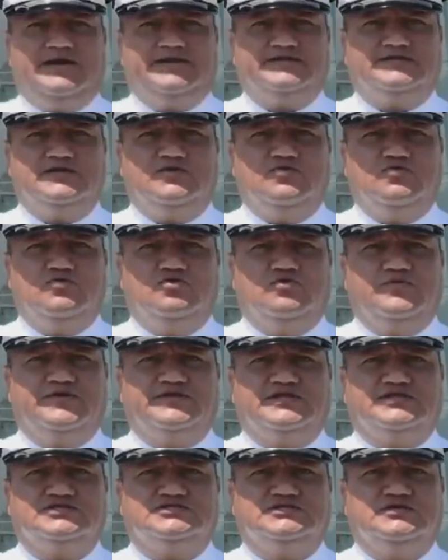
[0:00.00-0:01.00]
Artículo
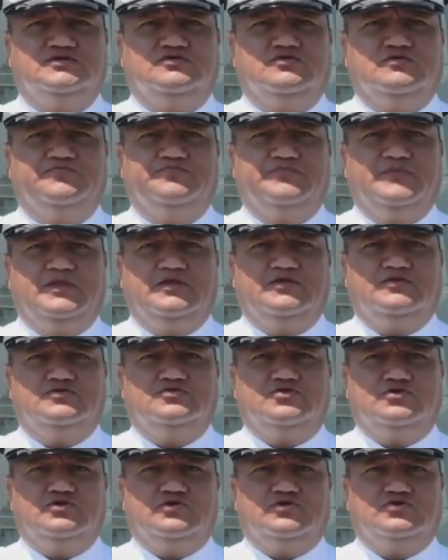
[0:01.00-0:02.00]
95.
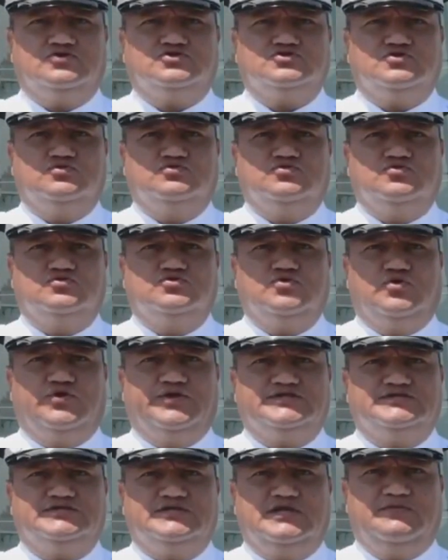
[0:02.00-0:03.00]
Todos los
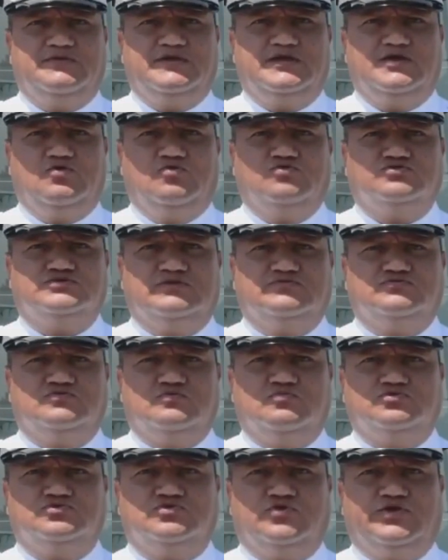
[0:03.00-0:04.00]
conductores de vehículos
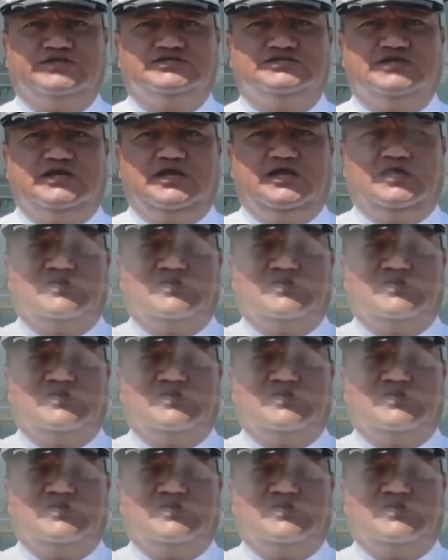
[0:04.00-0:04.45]
automotores